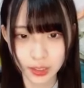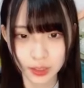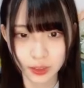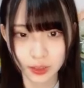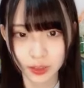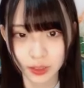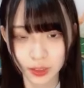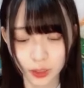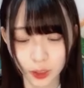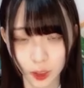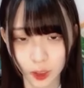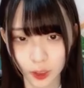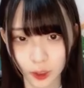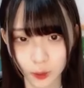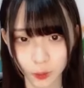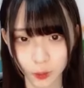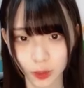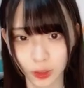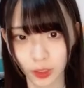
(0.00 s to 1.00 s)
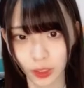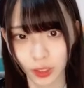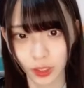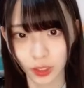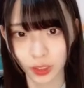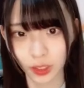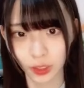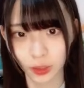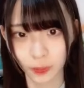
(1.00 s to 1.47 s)
死ぬ梨紗子にいた
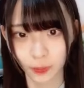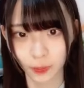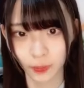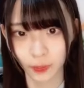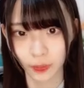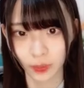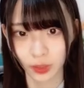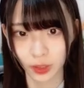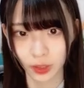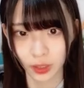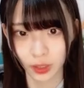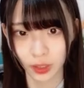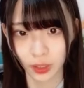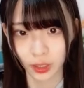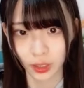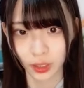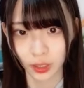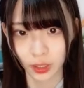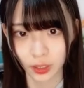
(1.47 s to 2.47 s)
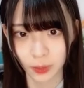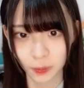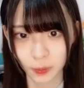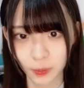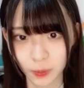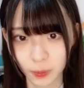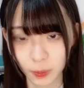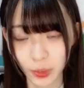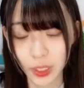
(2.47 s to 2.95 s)
だいた
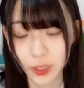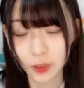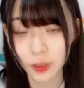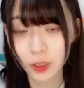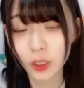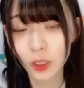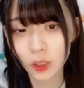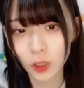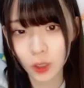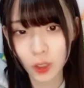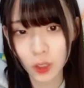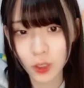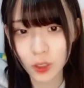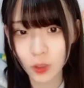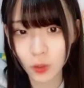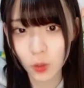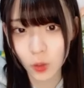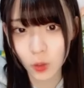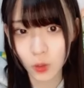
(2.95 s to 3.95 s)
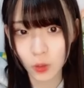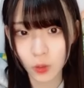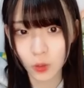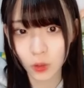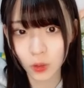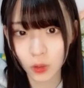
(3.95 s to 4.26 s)
ピンク使ってえー、すご